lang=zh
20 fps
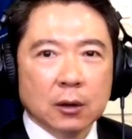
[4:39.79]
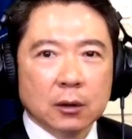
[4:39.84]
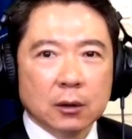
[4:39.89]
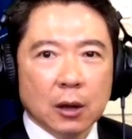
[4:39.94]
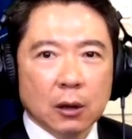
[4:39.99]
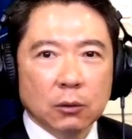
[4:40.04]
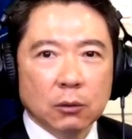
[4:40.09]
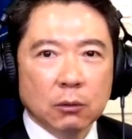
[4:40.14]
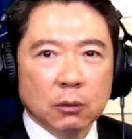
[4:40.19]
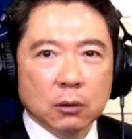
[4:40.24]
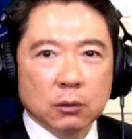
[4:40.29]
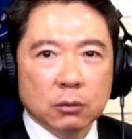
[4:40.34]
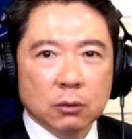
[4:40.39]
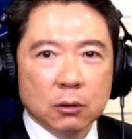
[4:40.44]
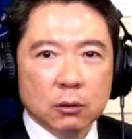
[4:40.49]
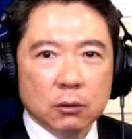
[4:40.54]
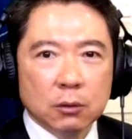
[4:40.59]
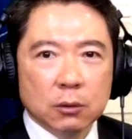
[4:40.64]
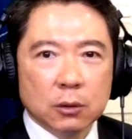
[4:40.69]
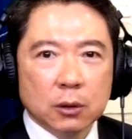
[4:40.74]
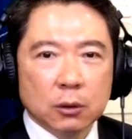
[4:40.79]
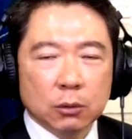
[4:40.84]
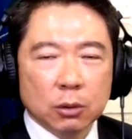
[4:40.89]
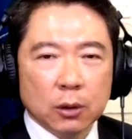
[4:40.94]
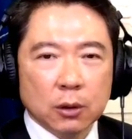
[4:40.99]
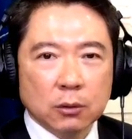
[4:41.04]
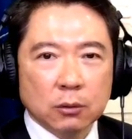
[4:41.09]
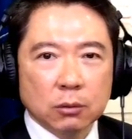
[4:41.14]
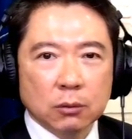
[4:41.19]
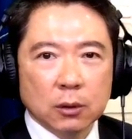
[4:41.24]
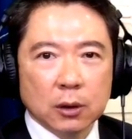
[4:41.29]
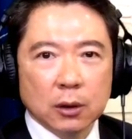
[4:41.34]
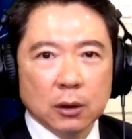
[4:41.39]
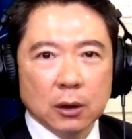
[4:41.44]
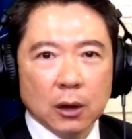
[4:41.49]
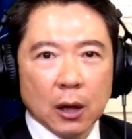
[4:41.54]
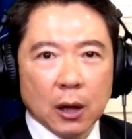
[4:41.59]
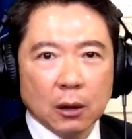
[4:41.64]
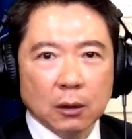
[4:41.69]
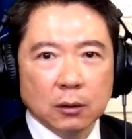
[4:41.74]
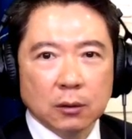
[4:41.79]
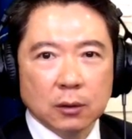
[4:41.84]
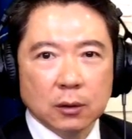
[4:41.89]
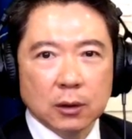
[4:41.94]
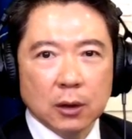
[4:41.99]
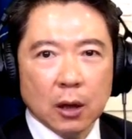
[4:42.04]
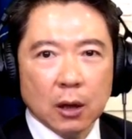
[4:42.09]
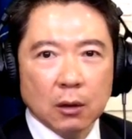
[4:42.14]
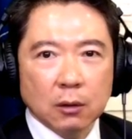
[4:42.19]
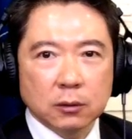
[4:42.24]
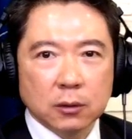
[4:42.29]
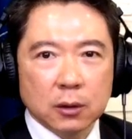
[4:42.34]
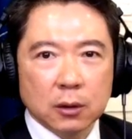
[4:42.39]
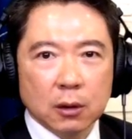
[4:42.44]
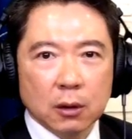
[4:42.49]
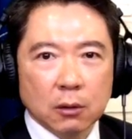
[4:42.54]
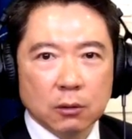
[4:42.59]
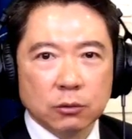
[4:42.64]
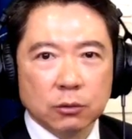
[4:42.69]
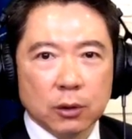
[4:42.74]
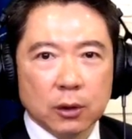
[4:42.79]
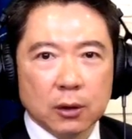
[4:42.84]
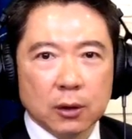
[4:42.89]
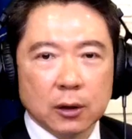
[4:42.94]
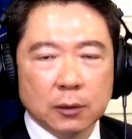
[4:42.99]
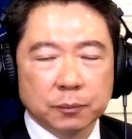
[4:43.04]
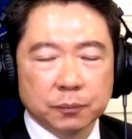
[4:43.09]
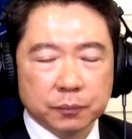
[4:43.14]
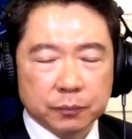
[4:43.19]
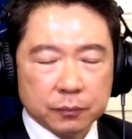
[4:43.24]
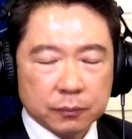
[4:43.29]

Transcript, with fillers: 那如果说绿营推出了一号一号这个候选人